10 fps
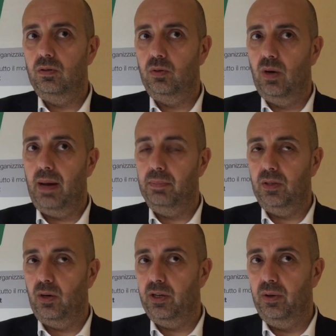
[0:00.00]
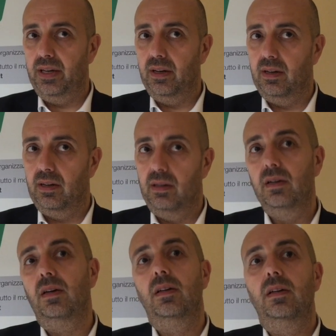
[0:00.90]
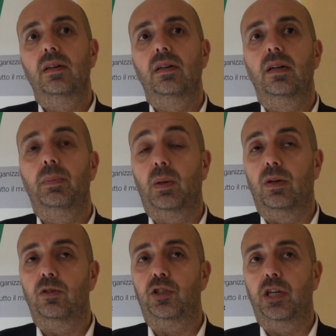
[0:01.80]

sull'ambito IOLINK eh, per quanto ci